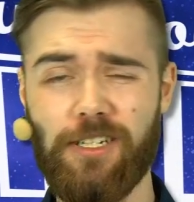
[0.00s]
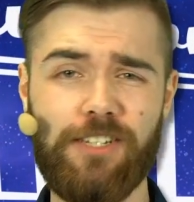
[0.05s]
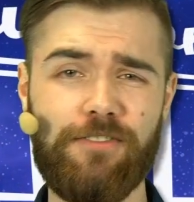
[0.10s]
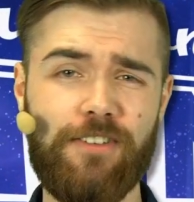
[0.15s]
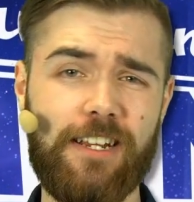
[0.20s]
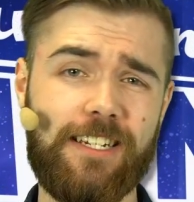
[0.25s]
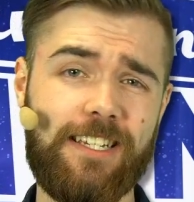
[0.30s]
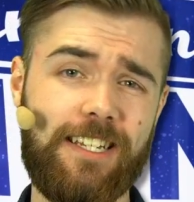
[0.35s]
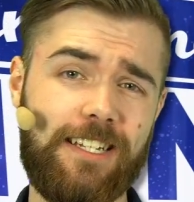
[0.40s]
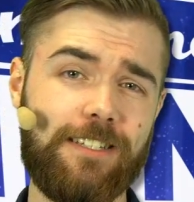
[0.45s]
ich
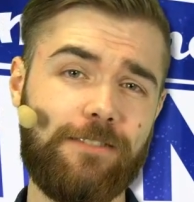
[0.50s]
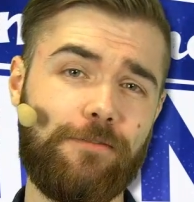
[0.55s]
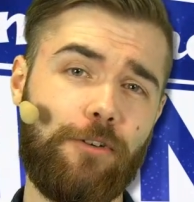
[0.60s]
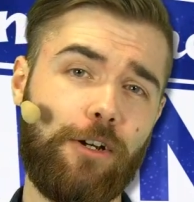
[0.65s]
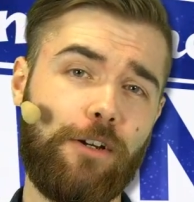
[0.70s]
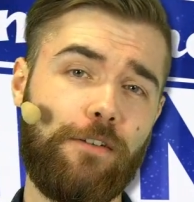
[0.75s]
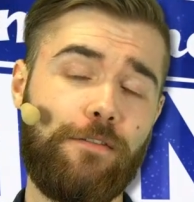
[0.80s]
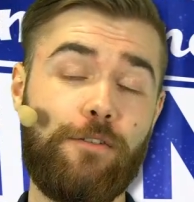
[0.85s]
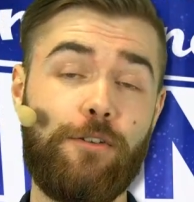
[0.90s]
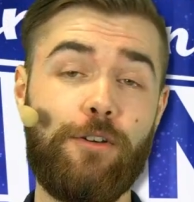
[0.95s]
werde diese
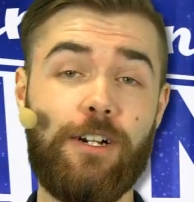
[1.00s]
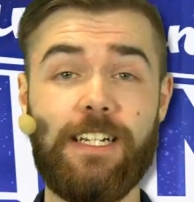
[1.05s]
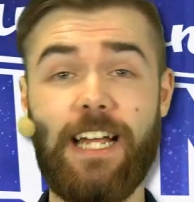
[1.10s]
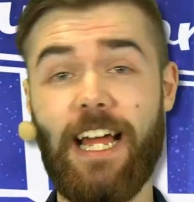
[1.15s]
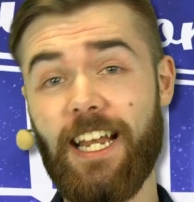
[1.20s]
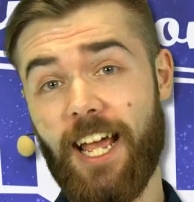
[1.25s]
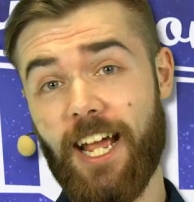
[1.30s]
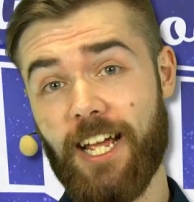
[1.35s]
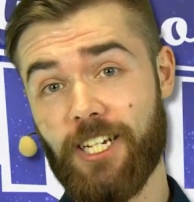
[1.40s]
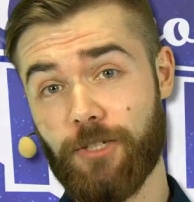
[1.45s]
Woche für
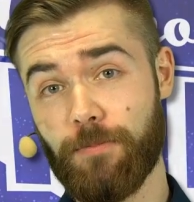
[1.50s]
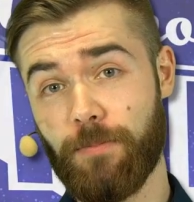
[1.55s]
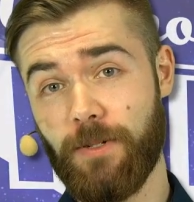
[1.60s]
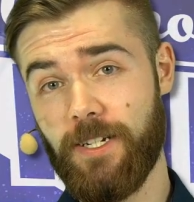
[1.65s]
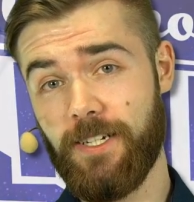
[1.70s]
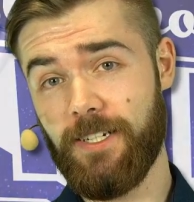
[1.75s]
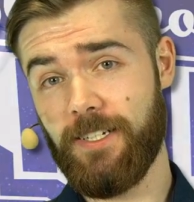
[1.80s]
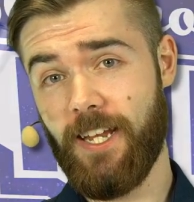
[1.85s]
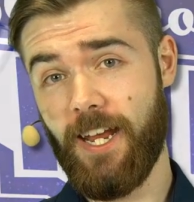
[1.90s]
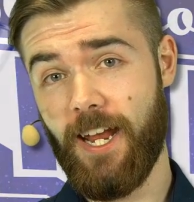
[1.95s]
Kalle
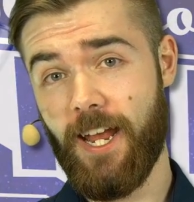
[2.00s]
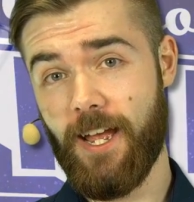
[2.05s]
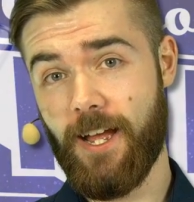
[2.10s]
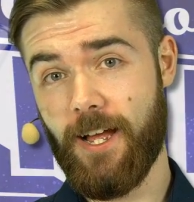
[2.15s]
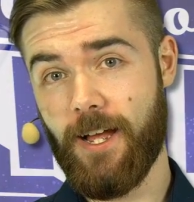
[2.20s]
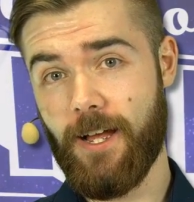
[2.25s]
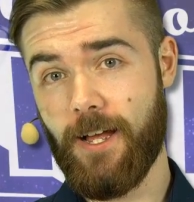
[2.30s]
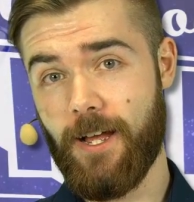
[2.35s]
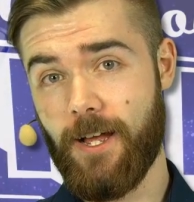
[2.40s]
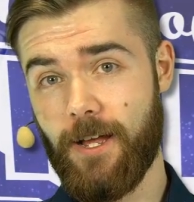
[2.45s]
einspringen,
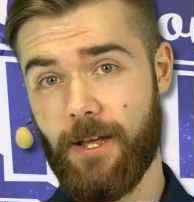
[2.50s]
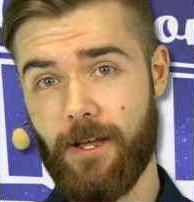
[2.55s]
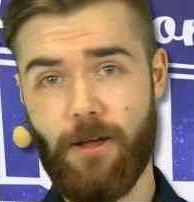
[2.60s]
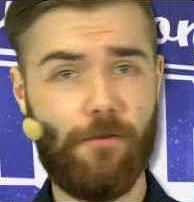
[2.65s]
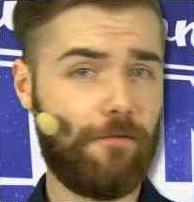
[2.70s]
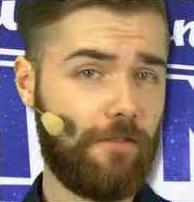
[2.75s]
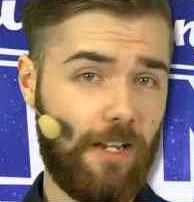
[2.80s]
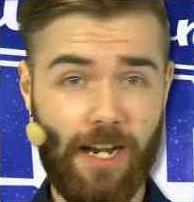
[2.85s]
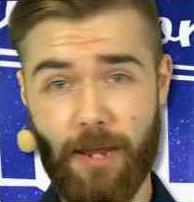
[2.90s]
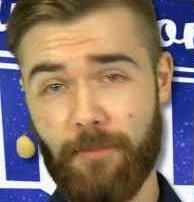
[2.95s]
der
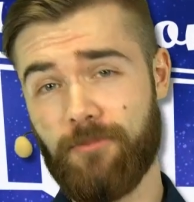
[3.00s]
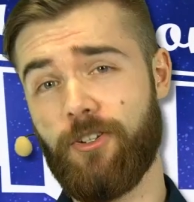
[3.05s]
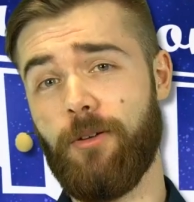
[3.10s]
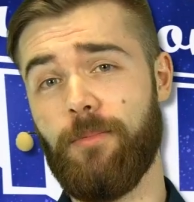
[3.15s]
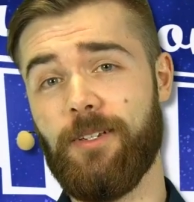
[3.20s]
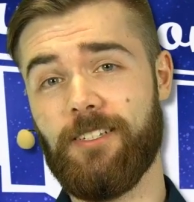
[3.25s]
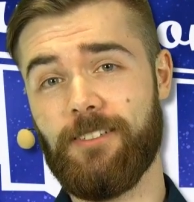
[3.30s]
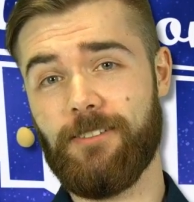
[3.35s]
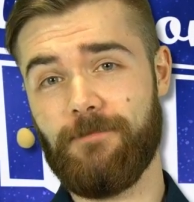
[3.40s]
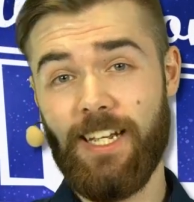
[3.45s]
auf der Gamescom
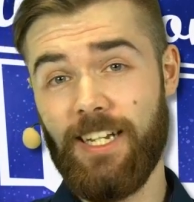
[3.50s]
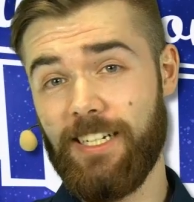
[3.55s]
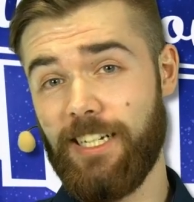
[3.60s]
ist.